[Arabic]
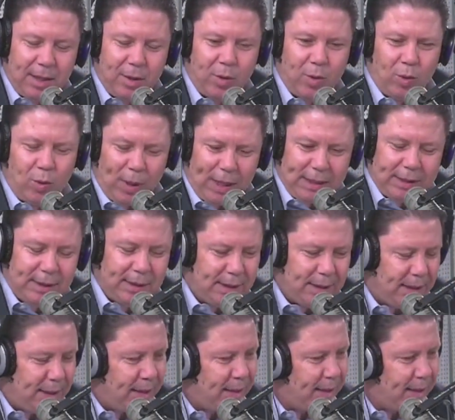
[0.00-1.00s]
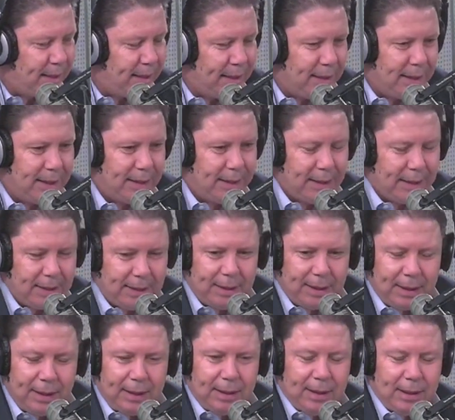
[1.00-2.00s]
وقت آه، آه،
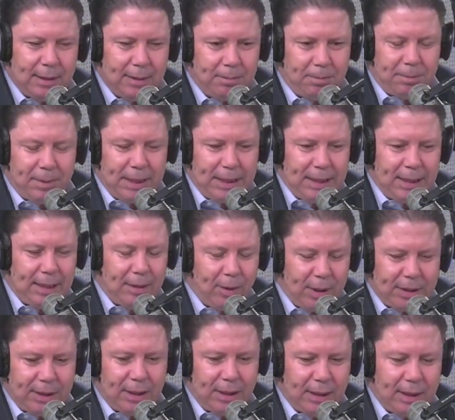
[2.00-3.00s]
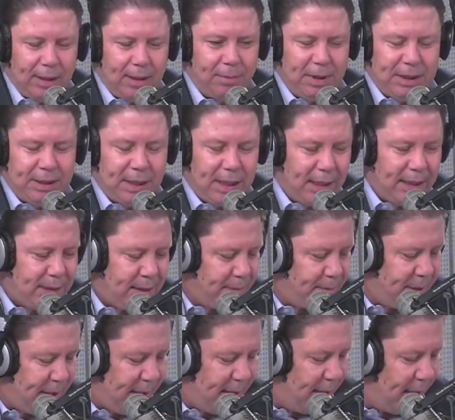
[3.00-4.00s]
آه، معناها وقت الباجي قايد
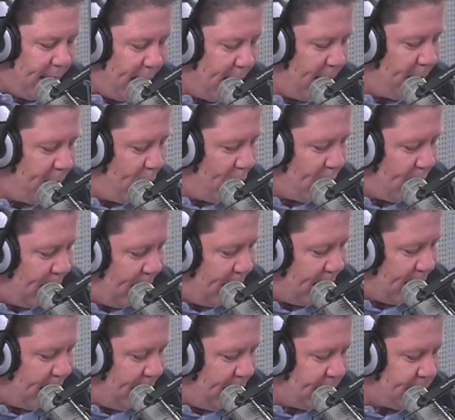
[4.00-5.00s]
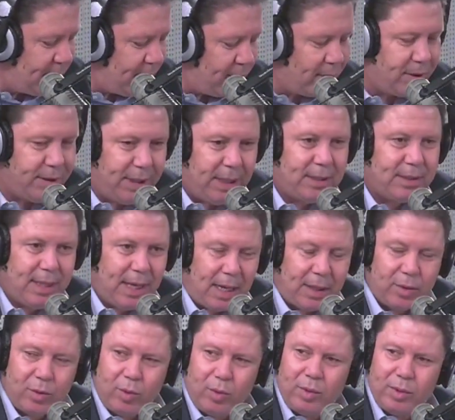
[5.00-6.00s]
سبسي الله يرحمه وقت كان رئيس دونك جاء زار
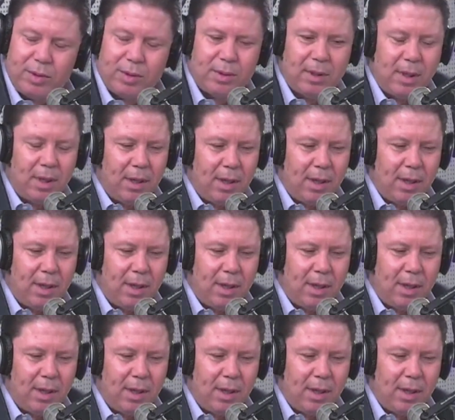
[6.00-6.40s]
تونس